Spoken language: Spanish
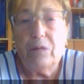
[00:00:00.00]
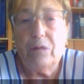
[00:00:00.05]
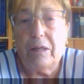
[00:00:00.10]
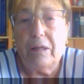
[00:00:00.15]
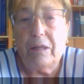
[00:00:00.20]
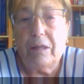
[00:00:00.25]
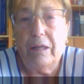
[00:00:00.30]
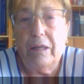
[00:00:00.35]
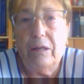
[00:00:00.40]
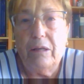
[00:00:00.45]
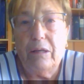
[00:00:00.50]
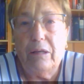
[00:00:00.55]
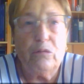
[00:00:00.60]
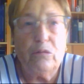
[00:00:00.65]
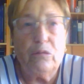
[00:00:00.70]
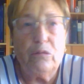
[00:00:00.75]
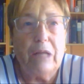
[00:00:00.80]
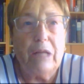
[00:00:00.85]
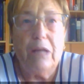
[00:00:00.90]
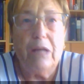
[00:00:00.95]
porque
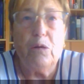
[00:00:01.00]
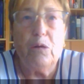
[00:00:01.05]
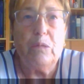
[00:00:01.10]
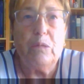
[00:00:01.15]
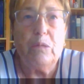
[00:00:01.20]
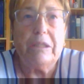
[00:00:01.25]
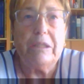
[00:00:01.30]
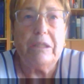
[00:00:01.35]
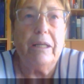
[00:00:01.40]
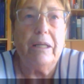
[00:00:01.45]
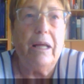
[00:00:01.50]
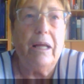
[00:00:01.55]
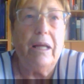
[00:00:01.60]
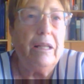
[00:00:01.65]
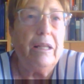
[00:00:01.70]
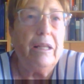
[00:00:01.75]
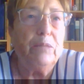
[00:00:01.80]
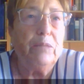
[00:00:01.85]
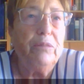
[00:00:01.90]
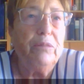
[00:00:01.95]
en total no cuesta
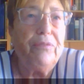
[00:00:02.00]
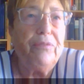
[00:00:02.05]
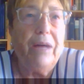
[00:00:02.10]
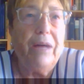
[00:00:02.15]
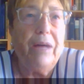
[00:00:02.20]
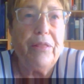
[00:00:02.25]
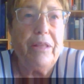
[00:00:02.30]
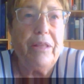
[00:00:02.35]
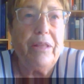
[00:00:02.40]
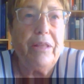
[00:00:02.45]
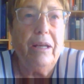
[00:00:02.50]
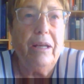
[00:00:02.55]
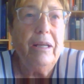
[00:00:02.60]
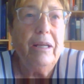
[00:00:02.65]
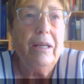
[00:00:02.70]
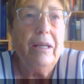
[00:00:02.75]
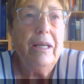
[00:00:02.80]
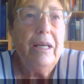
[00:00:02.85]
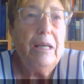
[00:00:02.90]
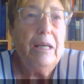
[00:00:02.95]
nada, es muy
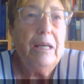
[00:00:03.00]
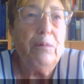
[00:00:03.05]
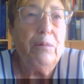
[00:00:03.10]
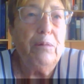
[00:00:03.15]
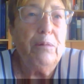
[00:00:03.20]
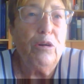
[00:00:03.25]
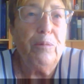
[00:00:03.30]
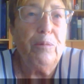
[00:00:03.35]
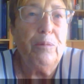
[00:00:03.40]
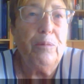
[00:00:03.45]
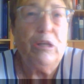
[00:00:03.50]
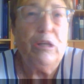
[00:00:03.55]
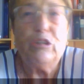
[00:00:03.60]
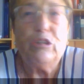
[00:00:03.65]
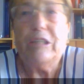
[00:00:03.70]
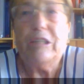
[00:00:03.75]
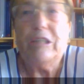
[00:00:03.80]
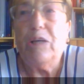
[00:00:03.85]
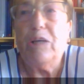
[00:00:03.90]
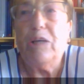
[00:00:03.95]
fácil y por lo
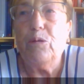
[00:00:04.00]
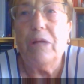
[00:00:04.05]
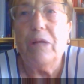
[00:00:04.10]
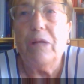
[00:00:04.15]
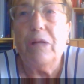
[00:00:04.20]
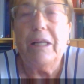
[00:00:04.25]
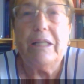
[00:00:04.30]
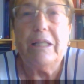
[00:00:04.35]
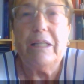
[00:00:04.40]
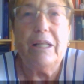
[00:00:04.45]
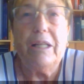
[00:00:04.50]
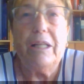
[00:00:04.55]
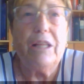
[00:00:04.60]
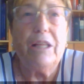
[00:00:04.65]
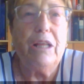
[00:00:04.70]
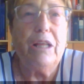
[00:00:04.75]
menos te ayudan y te